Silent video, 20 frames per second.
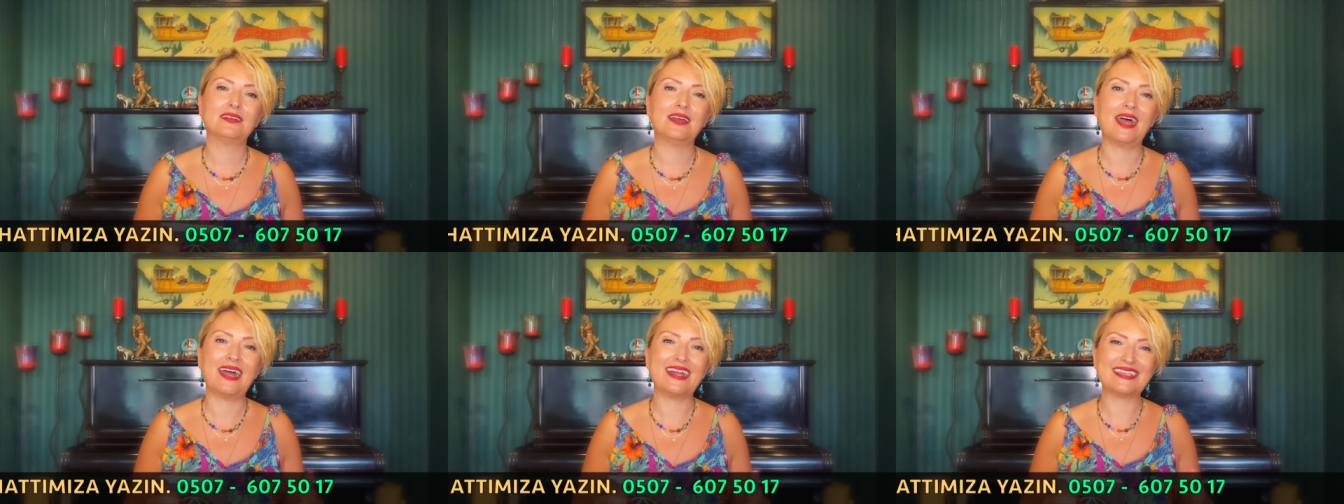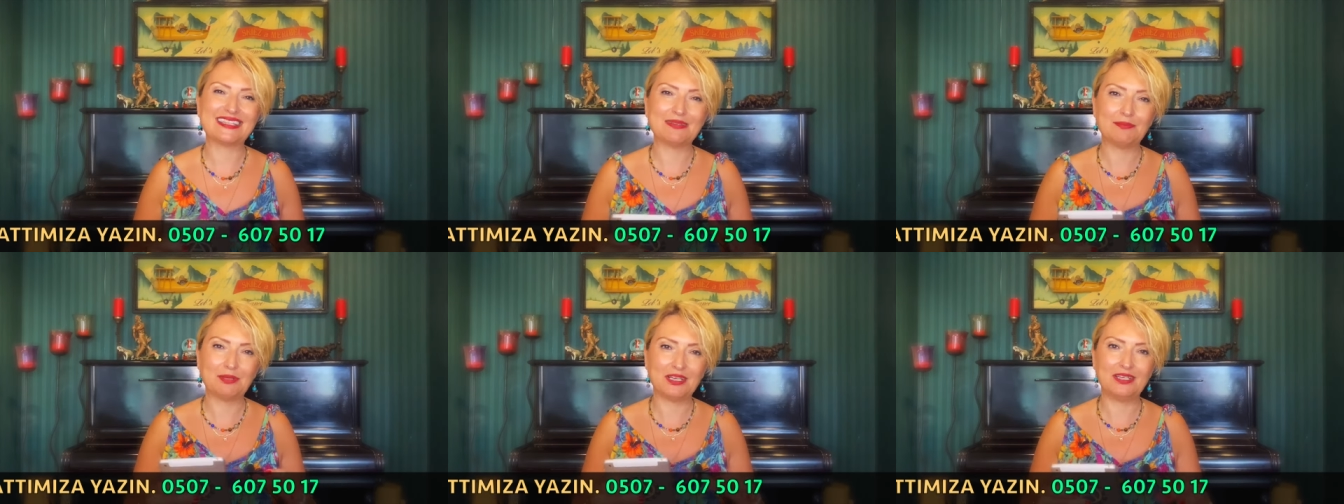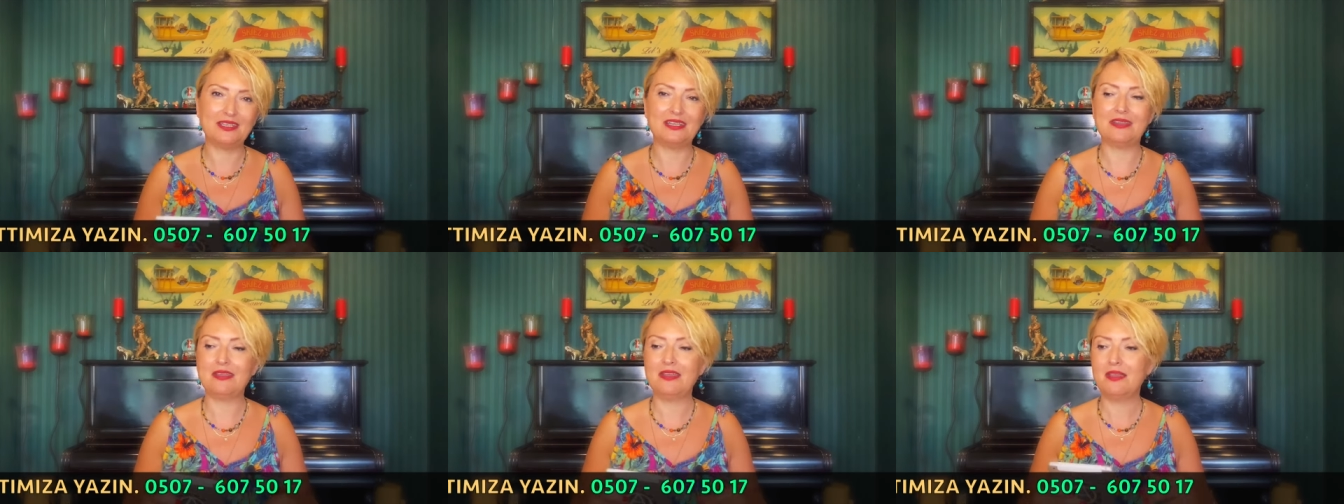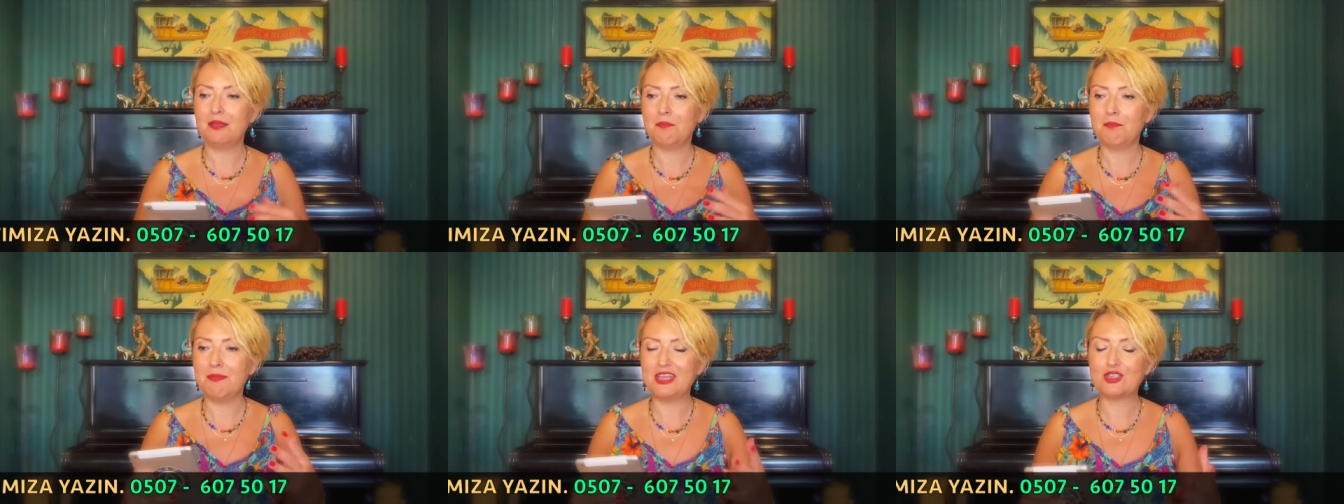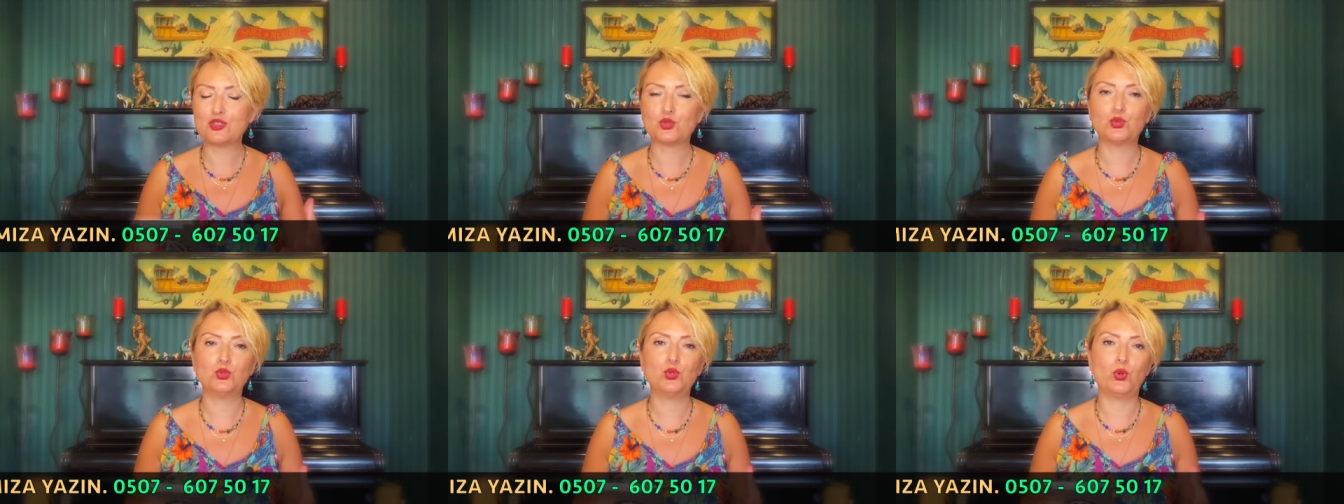Her zaman hani
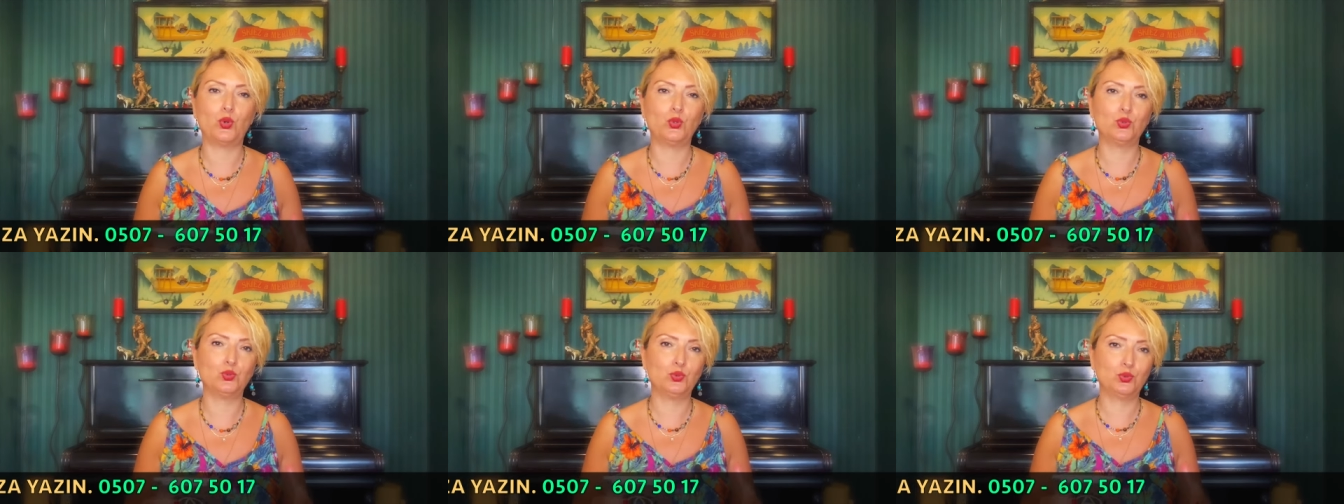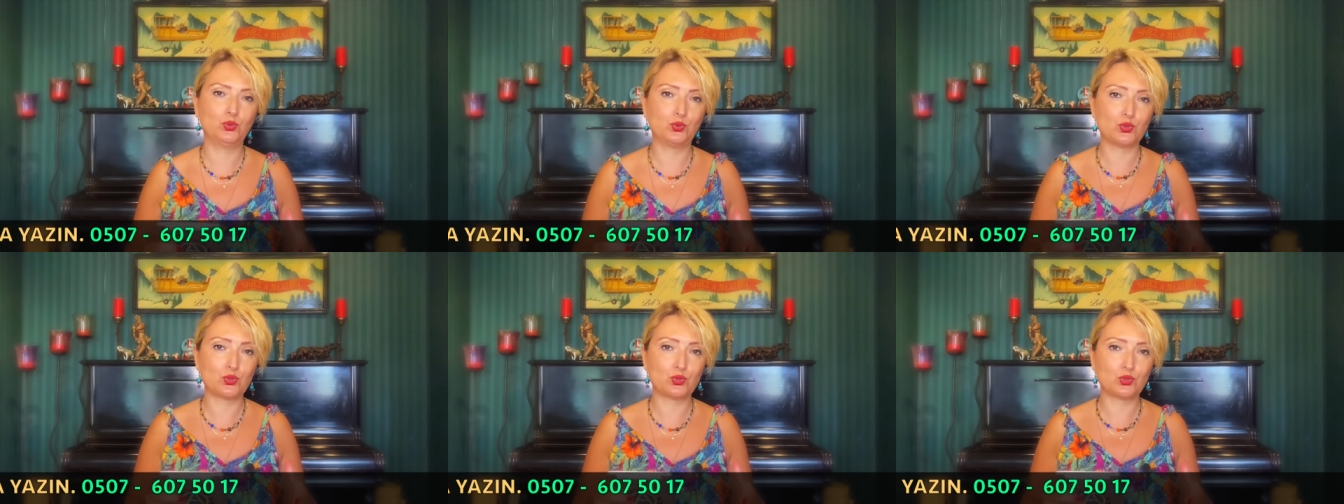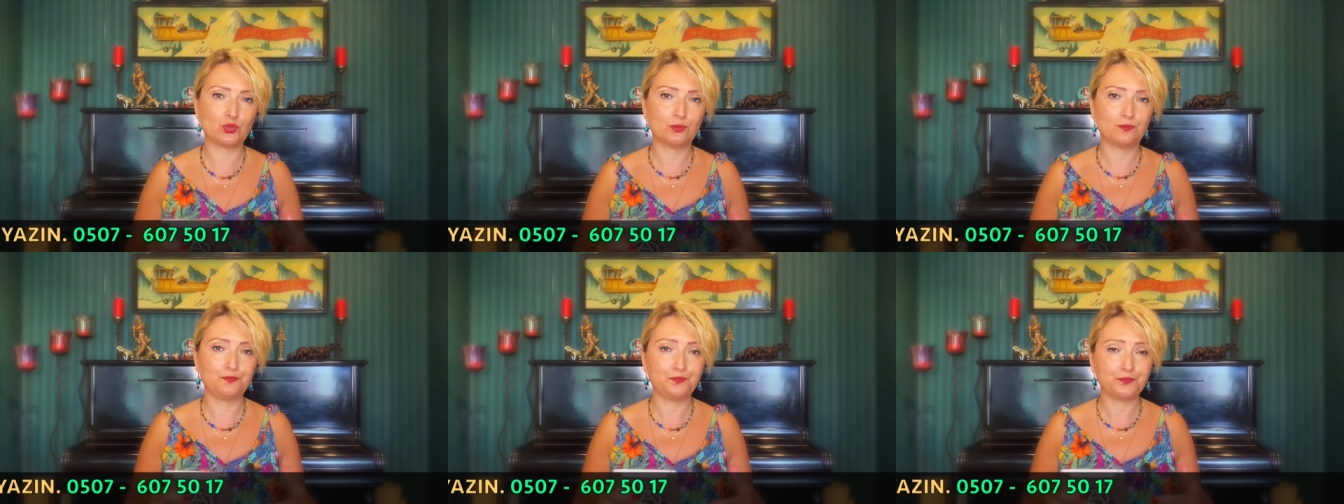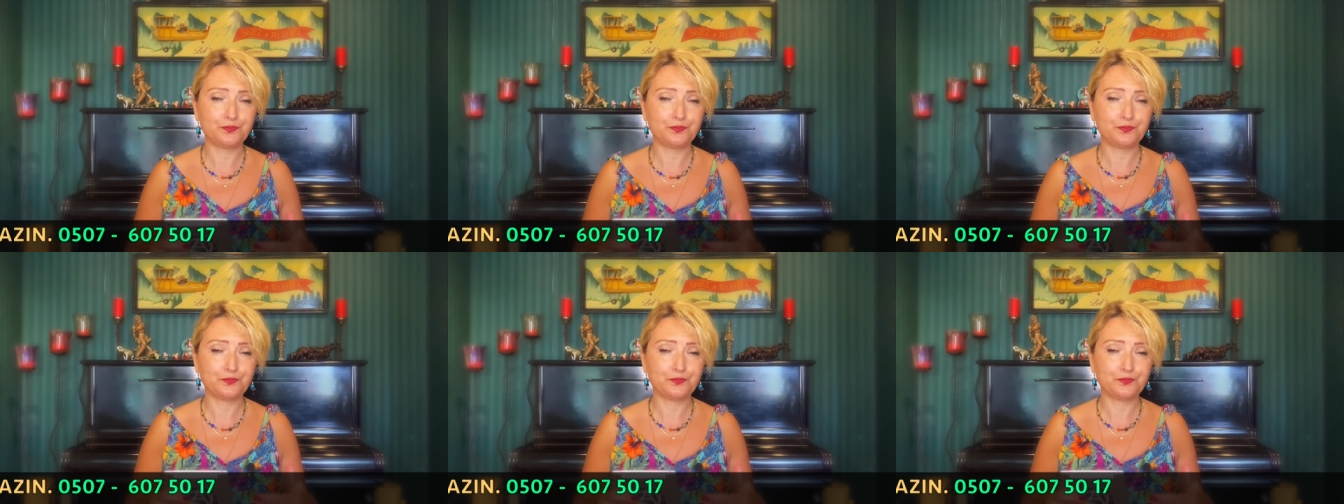meşgul olduğunuz